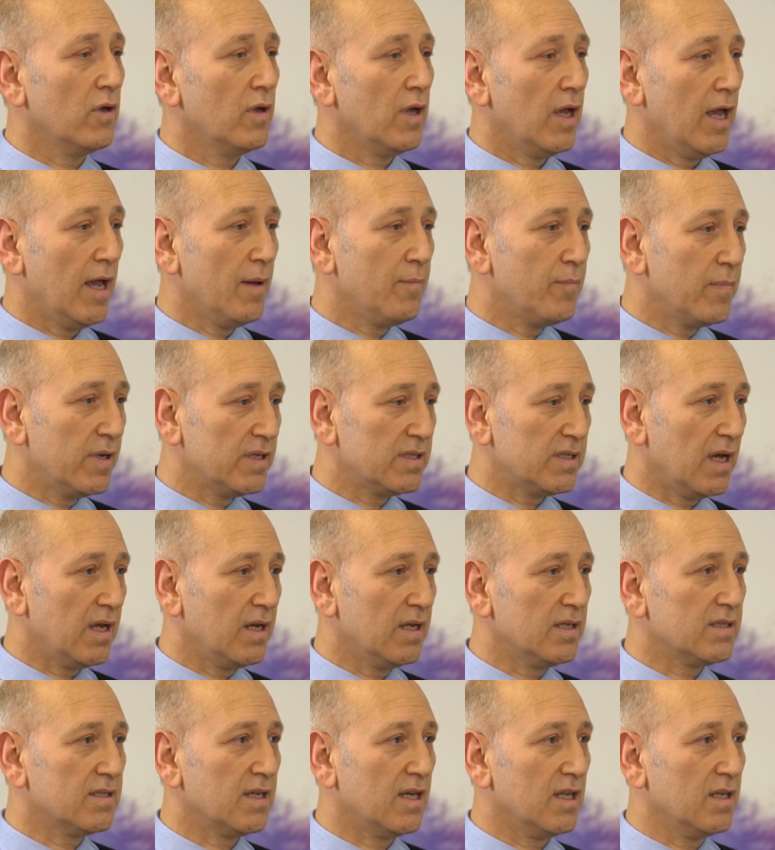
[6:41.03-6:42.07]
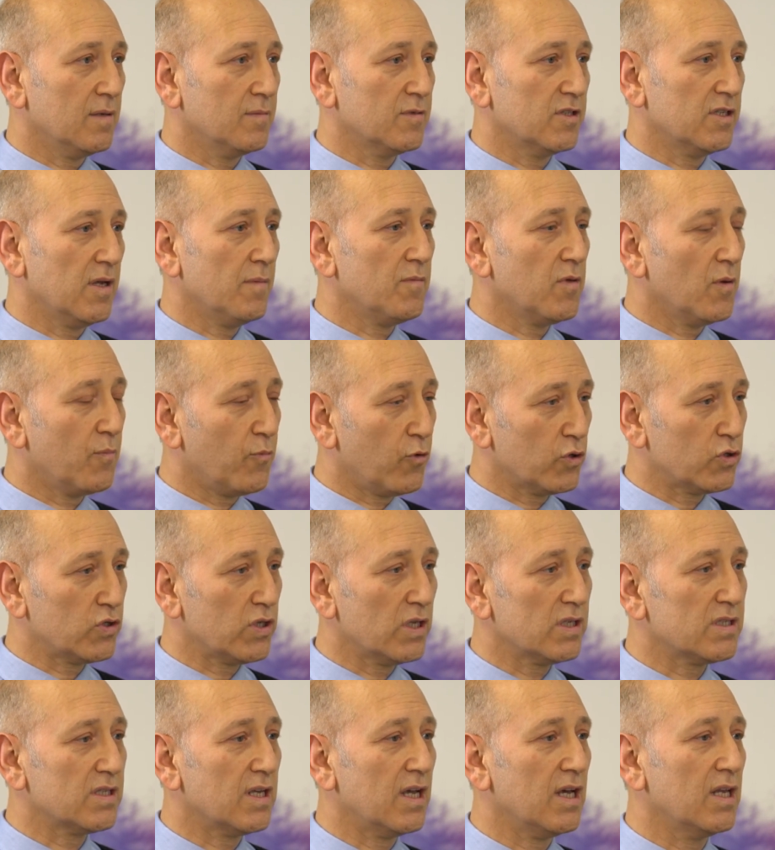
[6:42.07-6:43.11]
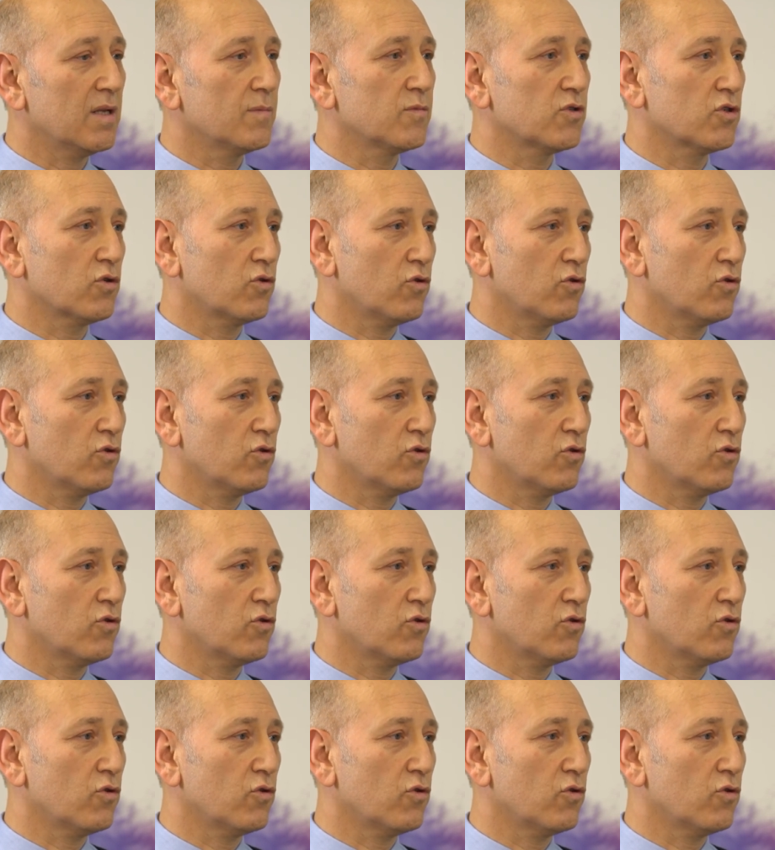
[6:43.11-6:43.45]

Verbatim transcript: hem mesane sağlığımızı hem de prostat sağlığımızı